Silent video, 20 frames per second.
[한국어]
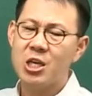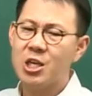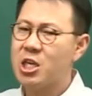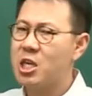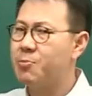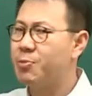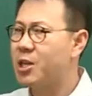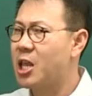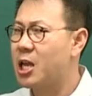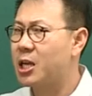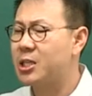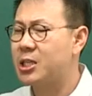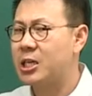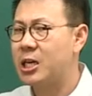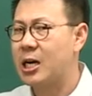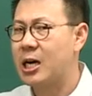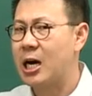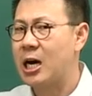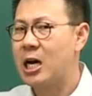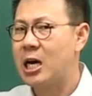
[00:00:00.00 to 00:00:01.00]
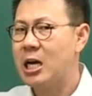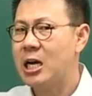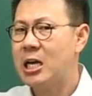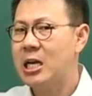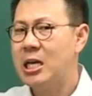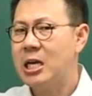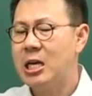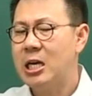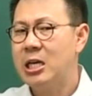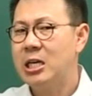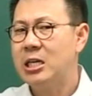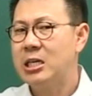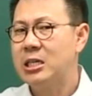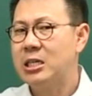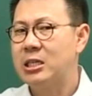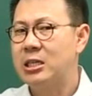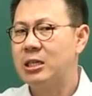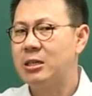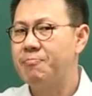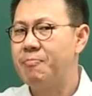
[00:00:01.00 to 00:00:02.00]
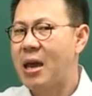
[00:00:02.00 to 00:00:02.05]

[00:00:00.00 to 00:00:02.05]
이번에 제가 어,